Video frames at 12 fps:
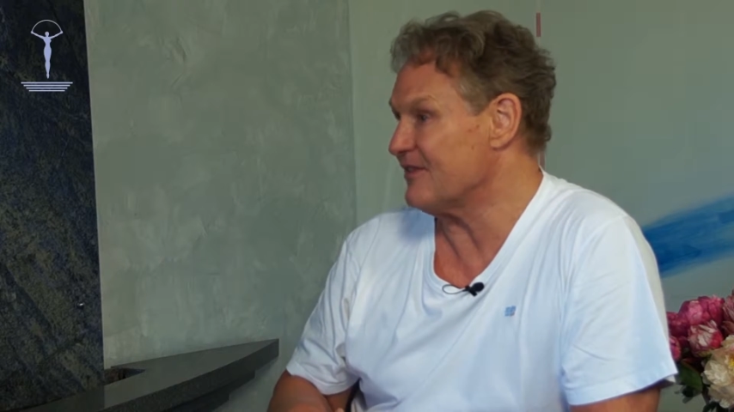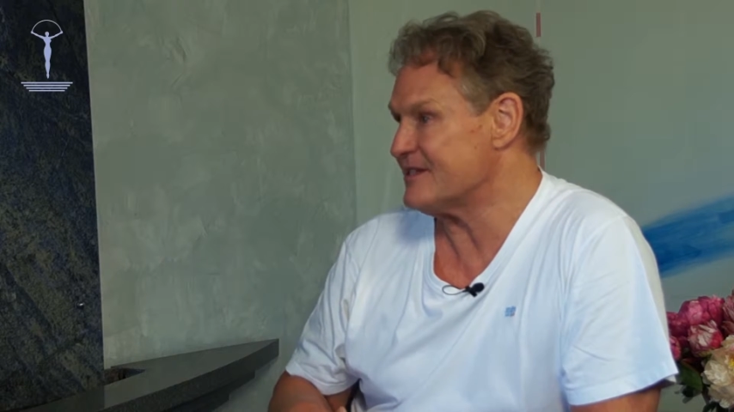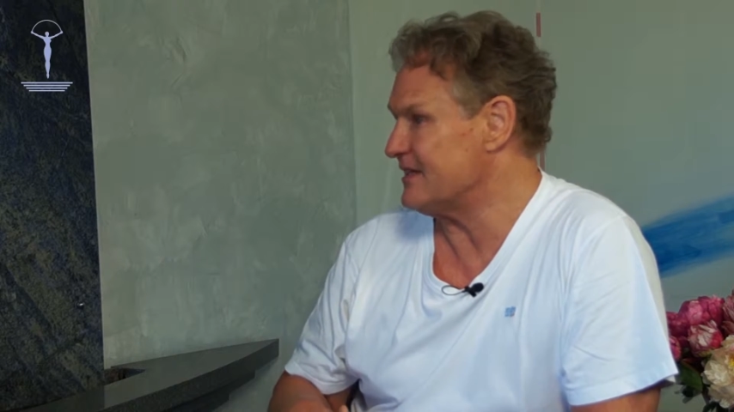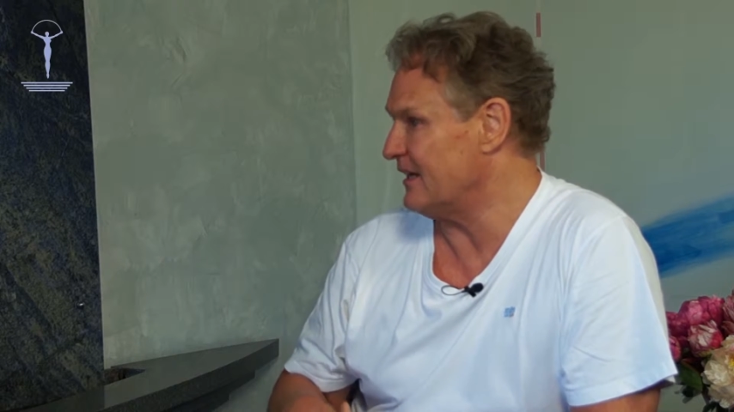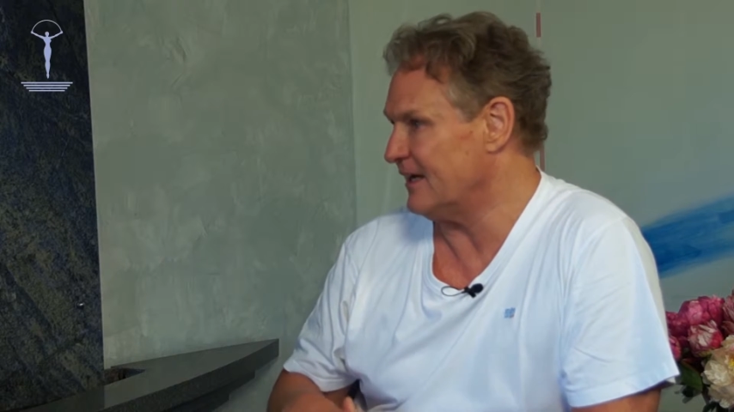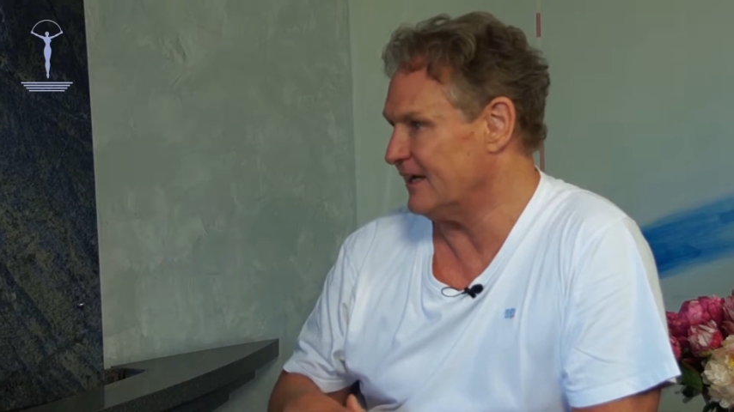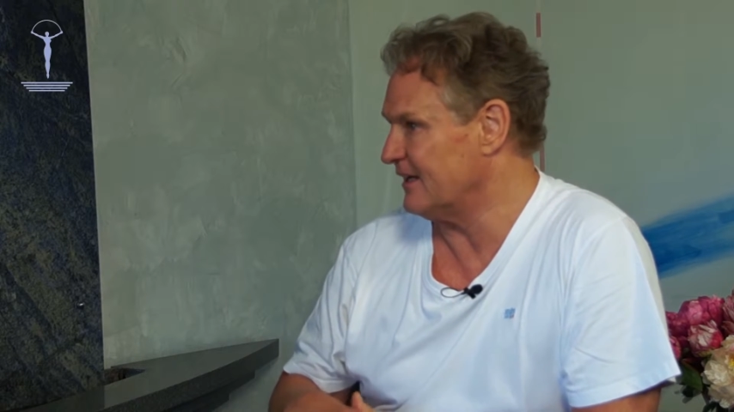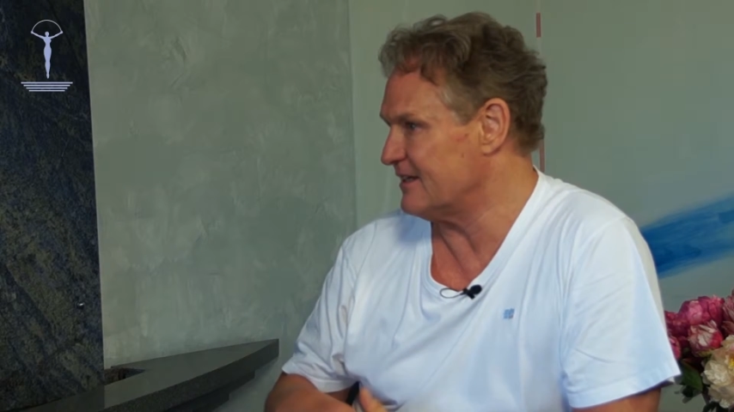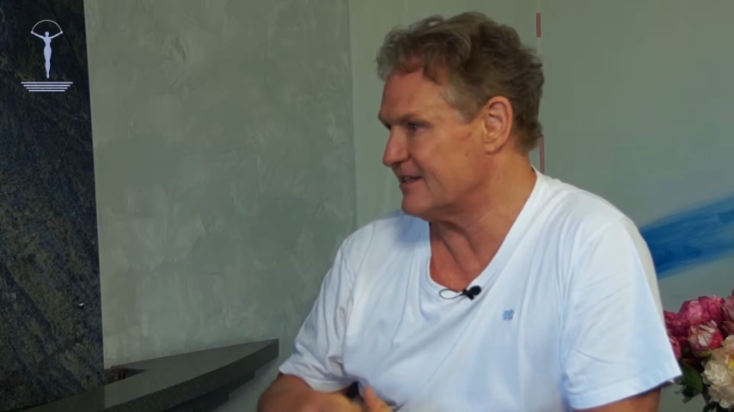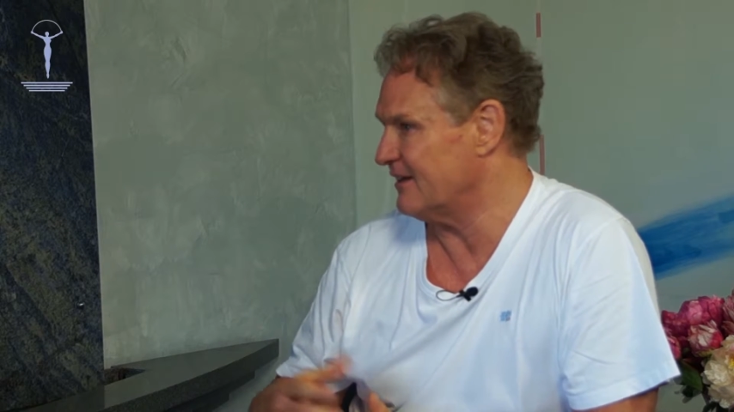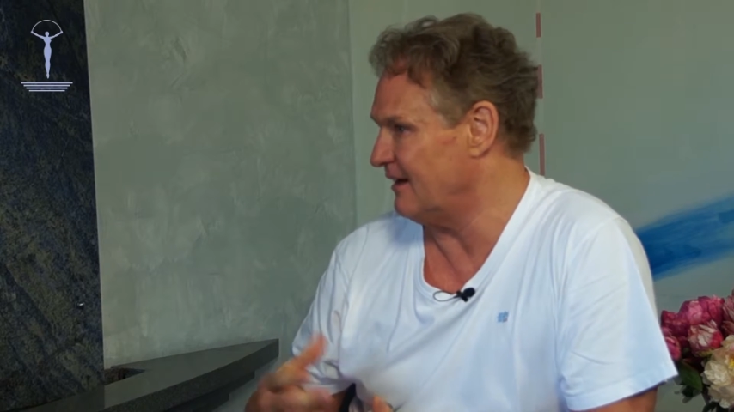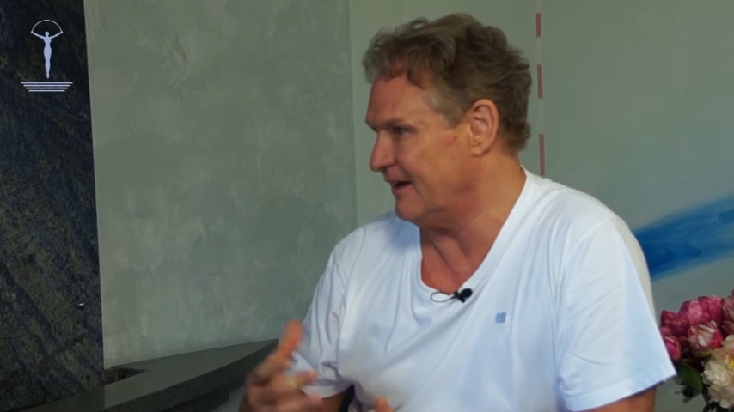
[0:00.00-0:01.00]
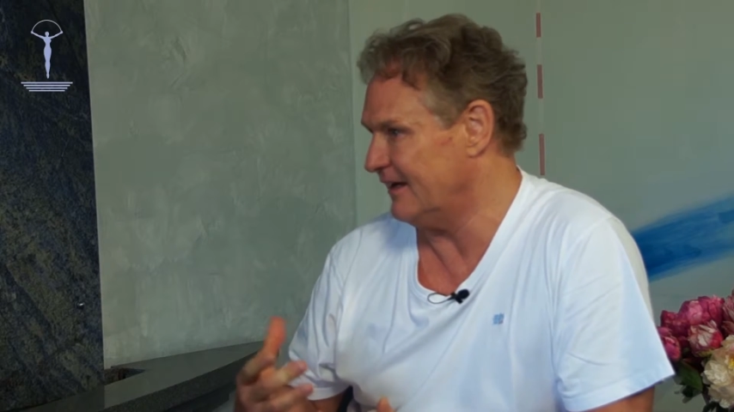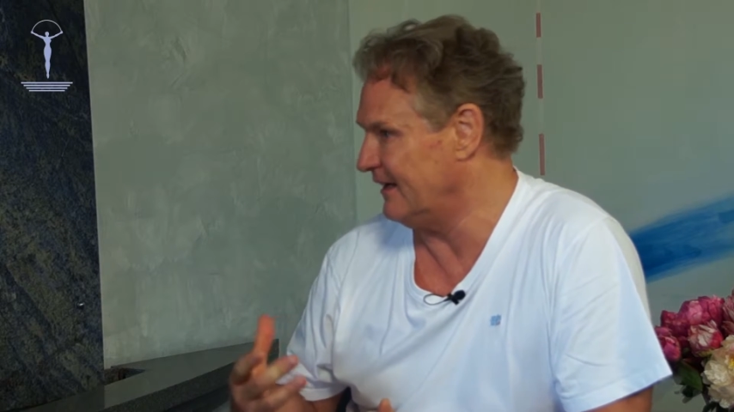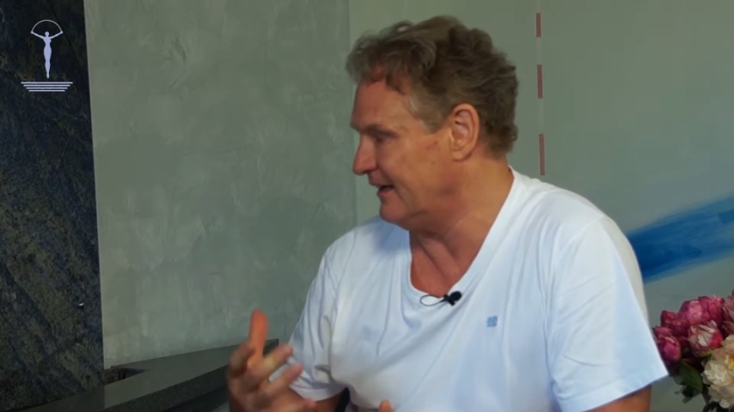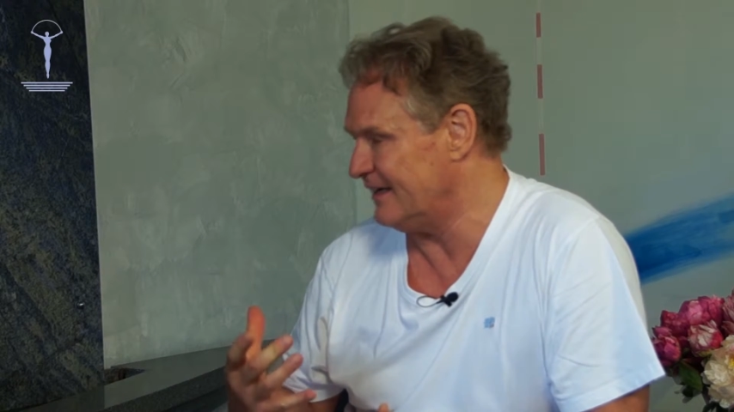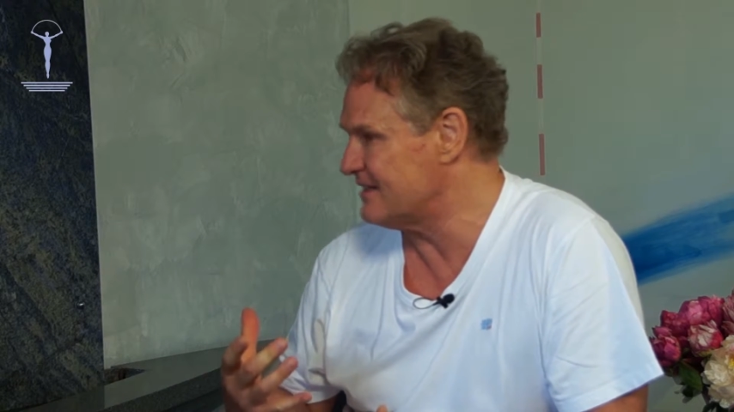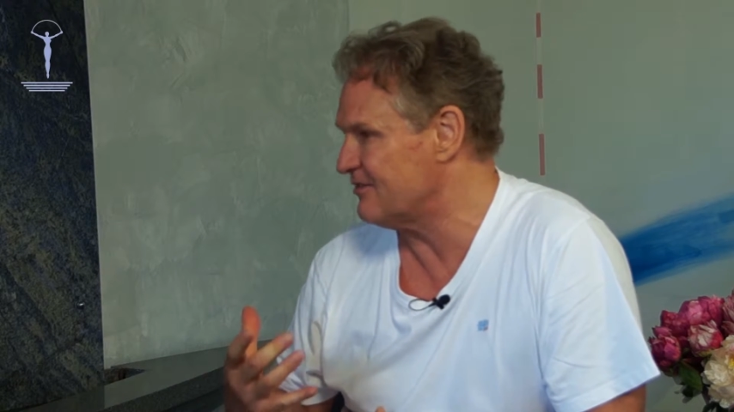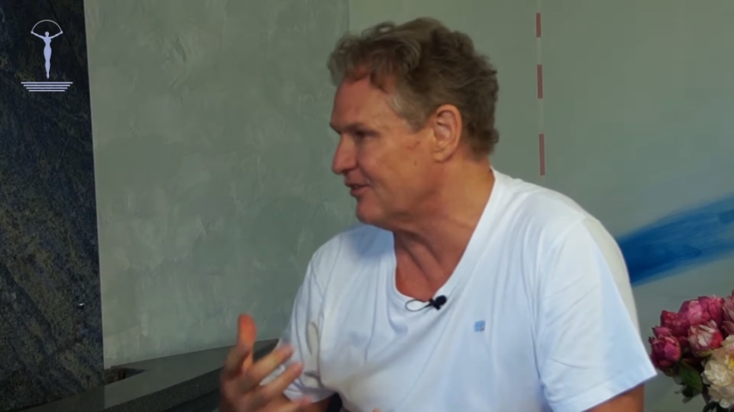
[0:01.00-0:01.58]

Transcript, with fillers: was ja eigentlich nicht